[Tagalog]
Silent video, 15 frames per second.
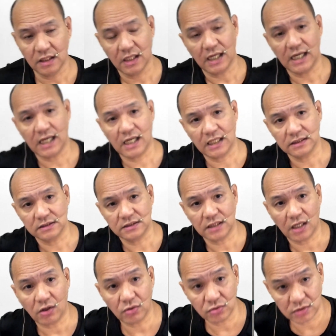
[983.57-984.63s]
uh,
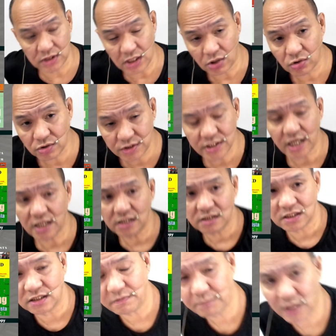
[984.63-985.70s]
sa DOJ,
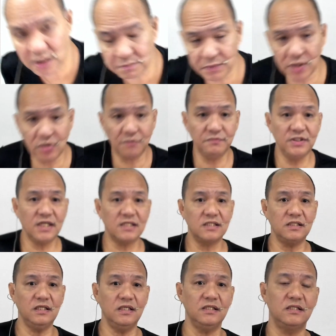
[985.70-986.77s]
sa Department of
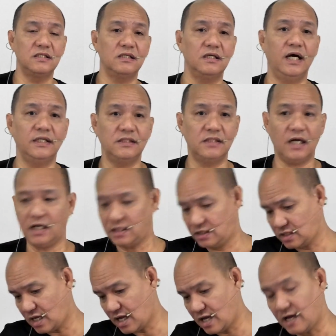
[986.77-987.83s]
Justice, at saka
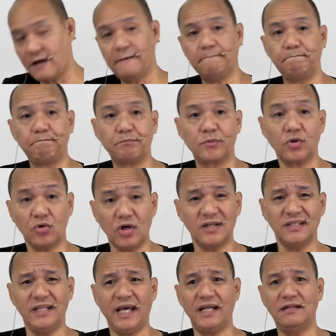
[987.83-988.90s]
sa court
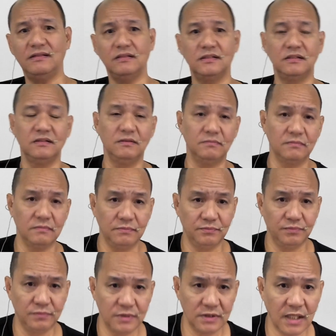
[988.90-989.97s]
din,
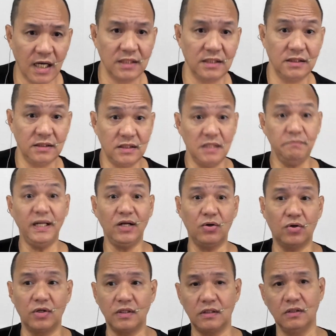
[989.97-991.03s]
sa civil
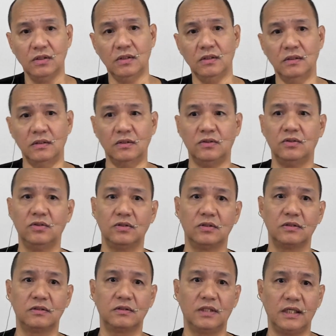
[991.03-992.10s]
court
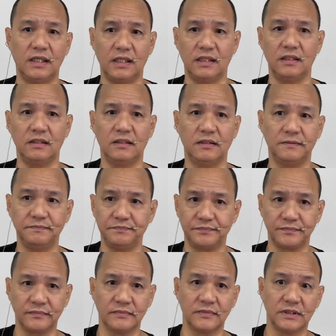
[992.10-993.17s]
or uh,
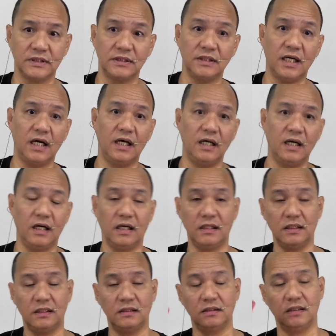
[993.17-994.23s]
sa
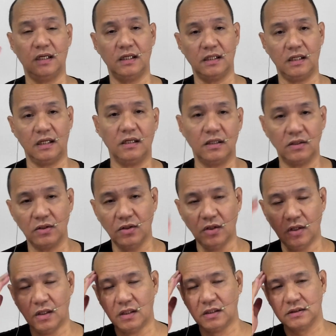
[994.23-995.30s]
uh,
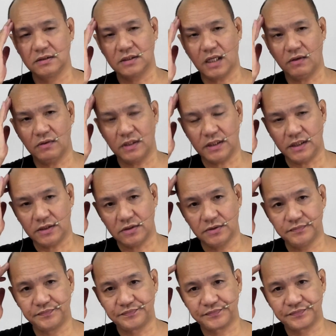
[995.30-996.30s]
tawag nito,